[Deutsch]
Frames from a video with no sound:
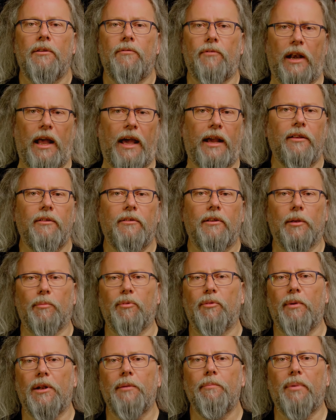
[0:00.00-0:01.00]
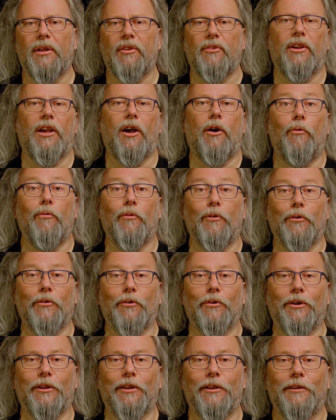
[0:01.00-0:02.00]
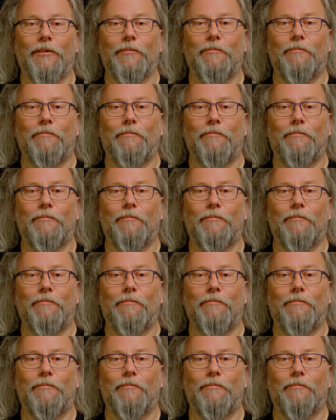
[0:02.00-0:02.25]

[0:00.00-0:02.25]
Vielleicht gibt es bald bessere Auflösungen.